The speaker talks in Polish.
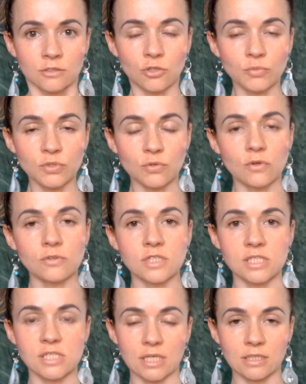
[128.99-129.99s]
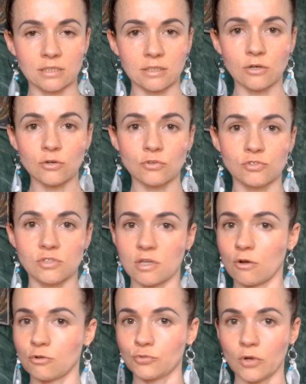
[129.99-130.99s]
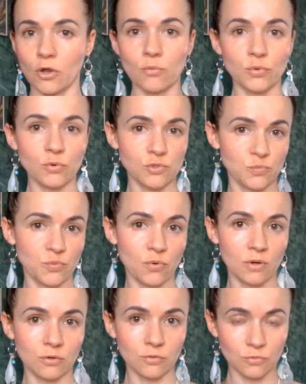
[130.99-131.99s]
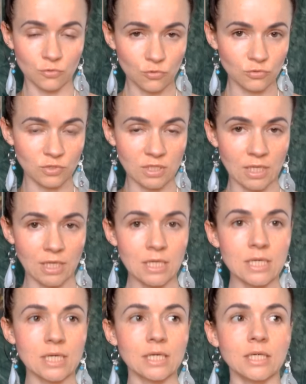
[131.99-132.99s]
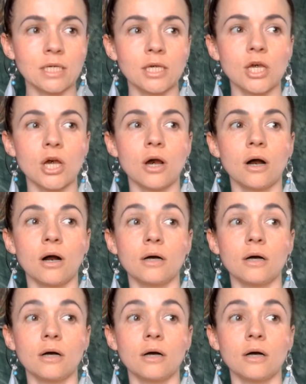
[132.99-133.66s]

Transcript: dominujące cechy tego rodzica, o którego miłość było trudniej, i